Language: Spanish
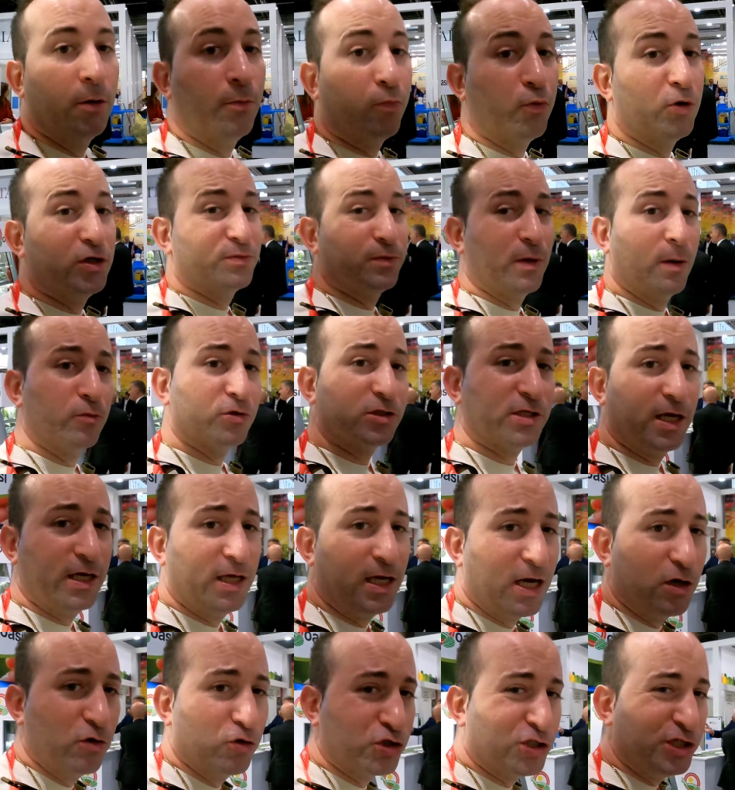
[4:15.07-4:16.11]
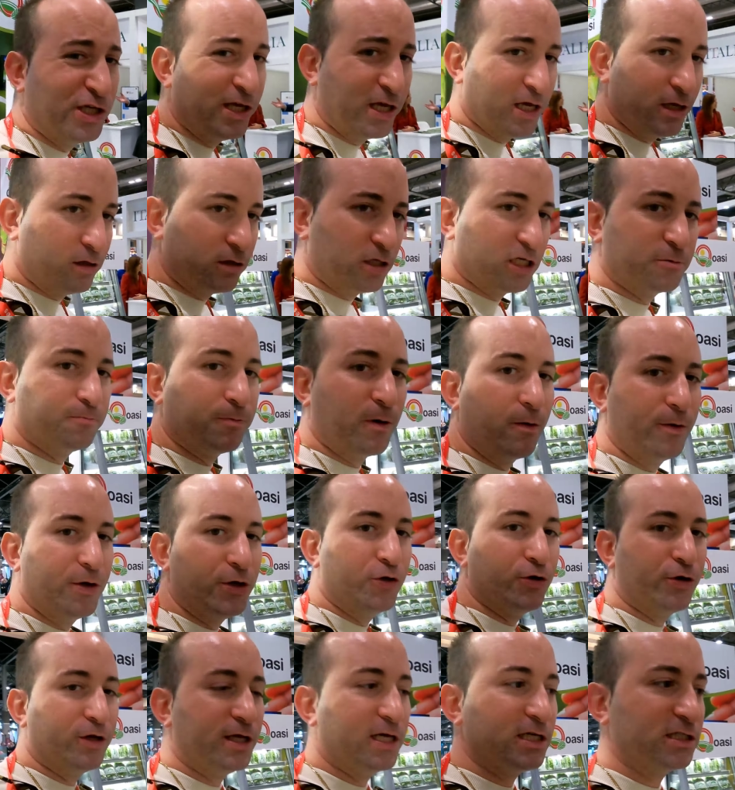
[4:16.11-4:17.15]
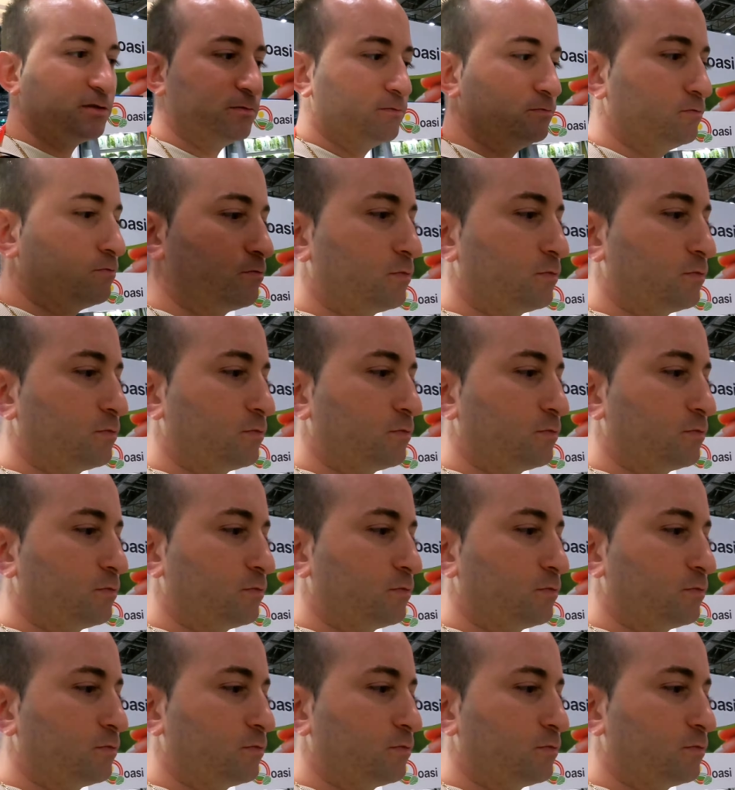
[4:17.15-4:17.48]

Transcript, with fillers: Pues vamos a ir a los siguientes pabellones.